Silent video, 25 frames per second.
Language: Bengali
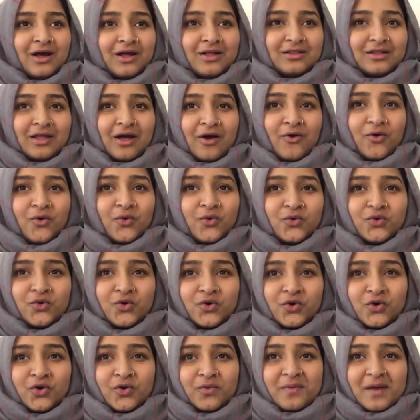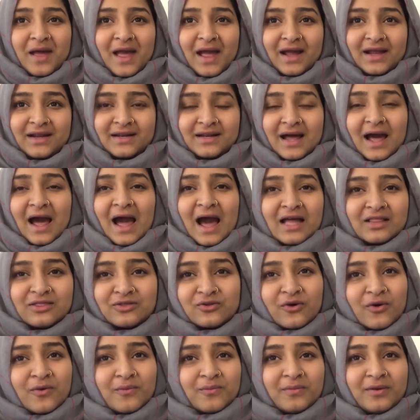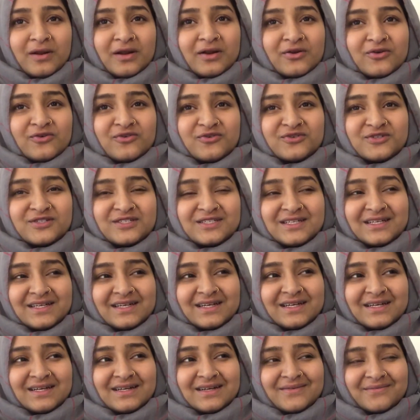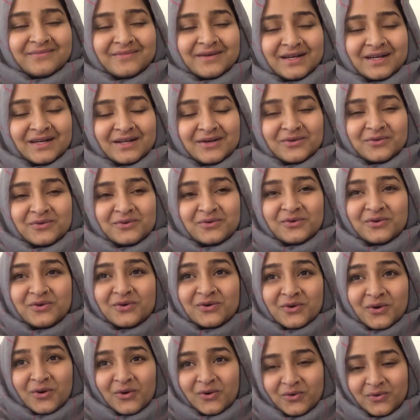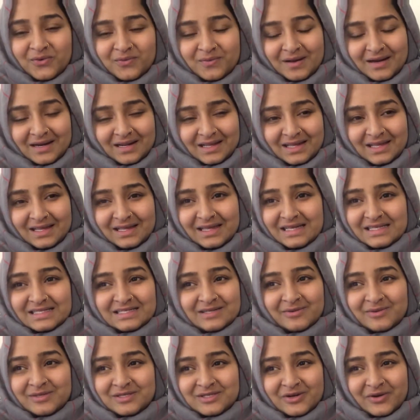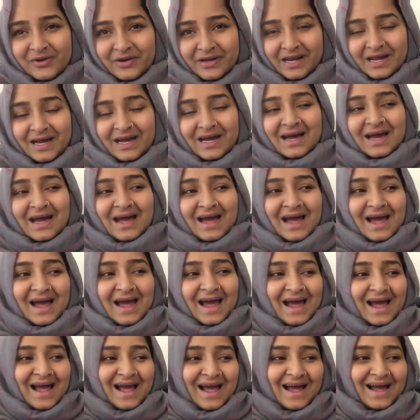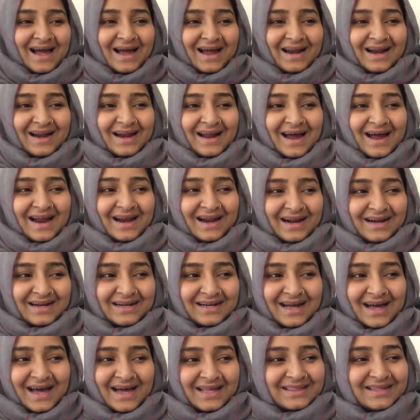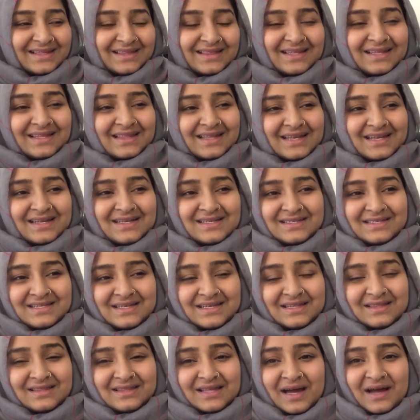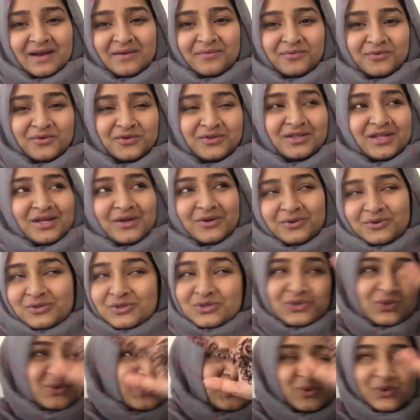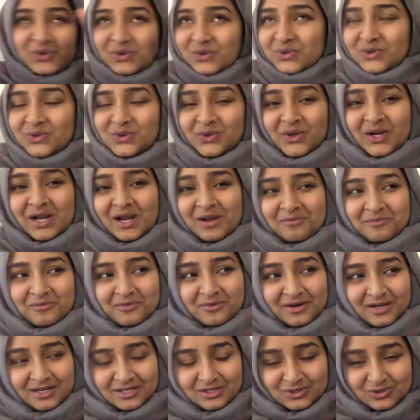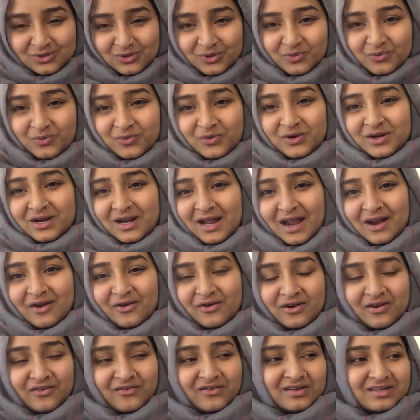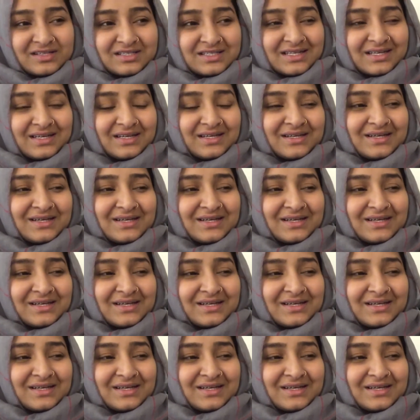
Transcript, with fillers: তাও কোনো রকম একটা হাত কমপ্লিট করছি মানে কোনো রকম আর কি হিজিবিজি করে আর আর একটা হাতে দিতে নিছি তার মধ্যে ও চোখ টোক ডইলা পুরা চোখ মুখ লাল করে ফেলছে